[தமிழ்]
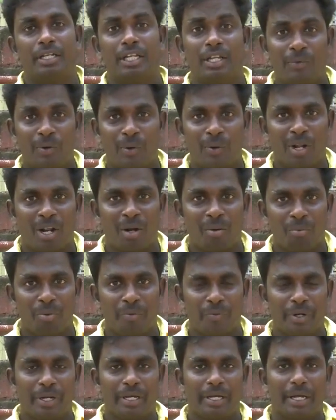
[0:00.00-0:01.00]
இருவர் ஒன்றாள்
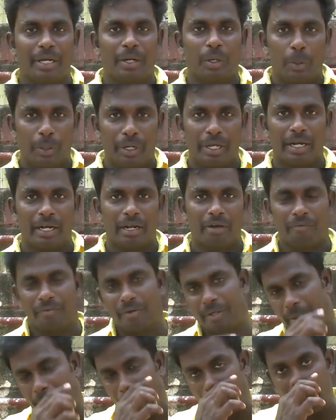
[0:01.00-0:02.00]
மூவியுடைய
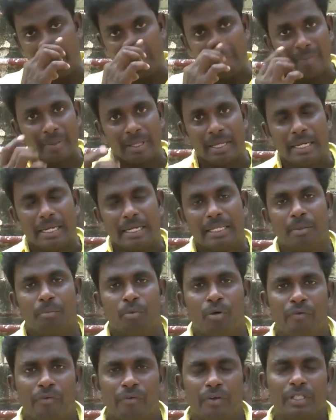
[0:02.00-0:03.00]
கொரியோகிராஃபர் இந்த
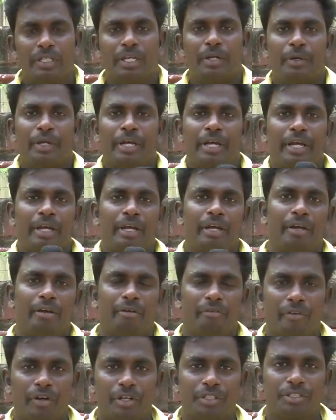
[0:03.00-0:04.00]
மூவி வந்து என்னுடைய
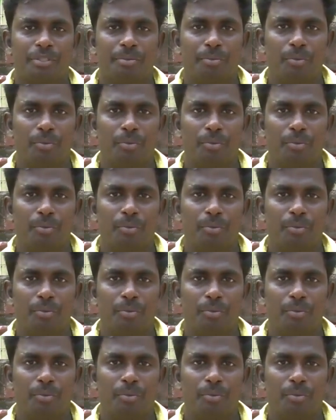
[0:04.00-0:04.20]
ஃபர்ஸ்ட்